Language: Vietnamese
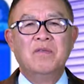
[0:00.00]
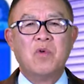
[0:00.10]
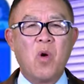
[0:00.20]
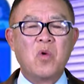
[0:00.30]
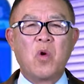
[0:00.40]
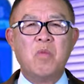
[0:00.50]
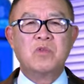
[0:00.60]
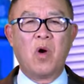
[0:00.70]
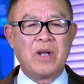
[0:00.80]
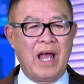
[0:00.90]
vô cùng
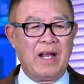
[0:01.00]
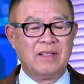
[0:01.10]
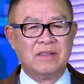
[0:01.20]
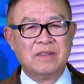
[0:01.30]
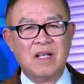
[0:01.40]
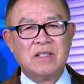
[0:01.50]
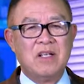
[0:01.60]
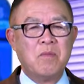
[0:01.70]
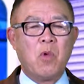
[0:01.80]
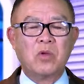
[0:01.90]
rõ ràng. Thế thì
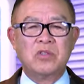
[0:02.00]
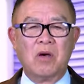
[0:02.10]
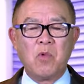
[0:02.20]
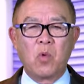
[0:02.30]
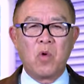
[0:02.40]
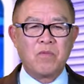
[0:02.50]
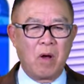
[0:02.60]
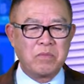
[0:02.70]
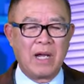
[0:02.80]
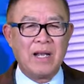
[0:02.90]
ông Bộ trưởng Bộ Quốc
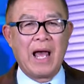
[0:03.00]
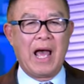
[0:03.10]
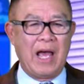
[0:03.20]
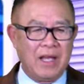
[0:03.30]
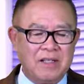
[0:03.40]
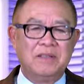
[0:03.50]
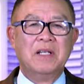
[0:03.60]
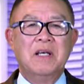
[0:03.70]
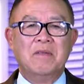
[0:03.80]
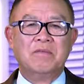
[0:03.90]
phòng này là ai,
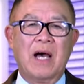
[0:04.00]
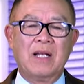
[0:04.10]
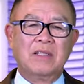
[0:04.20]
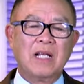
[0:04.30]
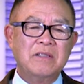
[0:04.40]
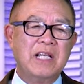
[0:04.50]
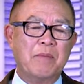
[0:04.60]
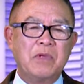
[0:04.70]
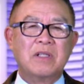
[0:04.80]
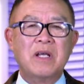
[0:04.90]
và là trách
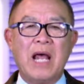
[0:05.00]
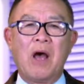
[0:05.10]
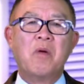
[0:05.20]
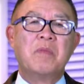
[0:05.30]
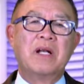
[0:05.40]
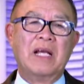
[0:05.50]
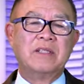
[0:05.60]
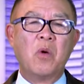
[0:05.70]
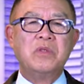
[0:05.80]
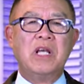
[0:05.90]
nhiệm như thế nào mà lại
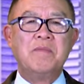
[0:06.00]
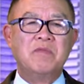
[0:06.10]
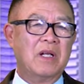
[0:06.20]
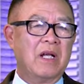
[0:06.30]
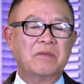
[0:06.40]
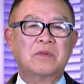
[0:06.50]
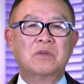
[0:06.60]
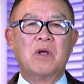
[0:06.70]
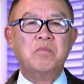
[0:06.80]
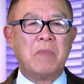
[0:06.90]
giấu giếm, và là
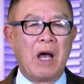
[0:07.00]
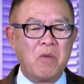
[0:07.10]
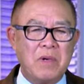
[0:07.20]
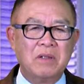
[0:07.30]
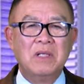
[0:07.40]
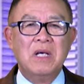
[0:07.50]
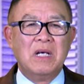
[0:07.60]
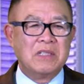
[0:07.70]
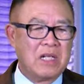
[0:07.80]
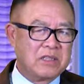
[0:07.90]
thông báo mà
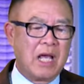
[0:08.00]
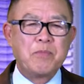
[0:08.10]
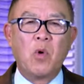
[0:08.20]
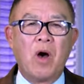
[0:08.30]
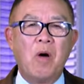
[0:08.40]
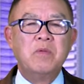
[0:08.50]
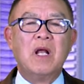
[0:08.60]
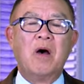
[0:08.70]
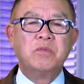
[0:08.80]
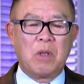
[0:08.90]
đến sếp của ông
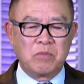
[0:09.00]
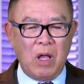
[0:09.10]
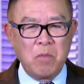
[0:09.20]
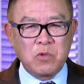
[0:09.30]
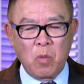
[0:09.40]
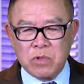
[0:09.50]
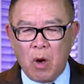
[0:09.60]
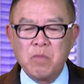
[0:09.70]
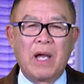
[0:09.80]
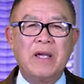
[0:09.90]
là ông Tổng thống cũng
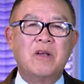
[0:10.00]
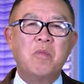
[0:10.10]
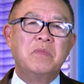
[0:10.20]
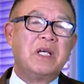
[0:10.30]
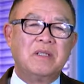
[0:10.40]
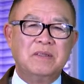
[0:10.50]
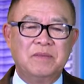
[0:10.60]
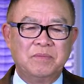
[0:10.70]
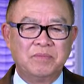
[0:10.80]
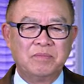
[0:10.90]
không hay không biết.
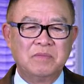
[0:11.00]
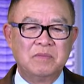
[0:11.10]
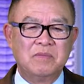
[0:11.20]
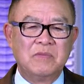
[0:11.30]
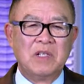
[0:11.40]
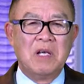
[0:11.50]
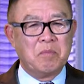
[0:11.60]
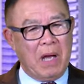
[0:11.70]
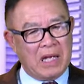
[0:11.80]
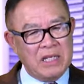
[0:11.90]

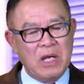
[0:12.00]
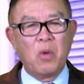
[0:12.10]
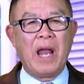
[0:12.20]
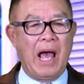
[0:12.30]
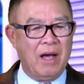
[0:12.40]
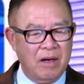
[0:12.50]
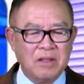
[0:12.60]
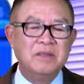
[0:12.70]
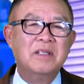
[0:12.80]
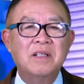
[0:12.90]
Mà cái điều lạ
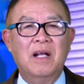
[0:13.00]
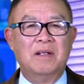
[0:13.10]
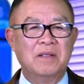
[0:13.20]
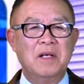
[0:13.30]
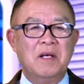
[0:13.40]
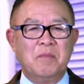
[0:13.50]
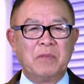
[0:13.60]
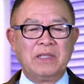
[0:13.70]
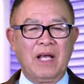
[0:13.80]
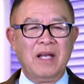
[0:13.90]
hơn đó là
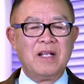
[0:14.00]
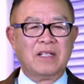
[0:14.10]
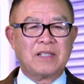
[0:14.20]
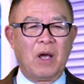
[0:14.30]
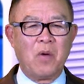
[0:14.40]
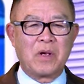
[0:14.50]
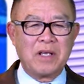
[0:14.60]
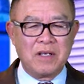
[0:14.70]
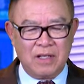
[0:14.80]
mình thấy là sau cái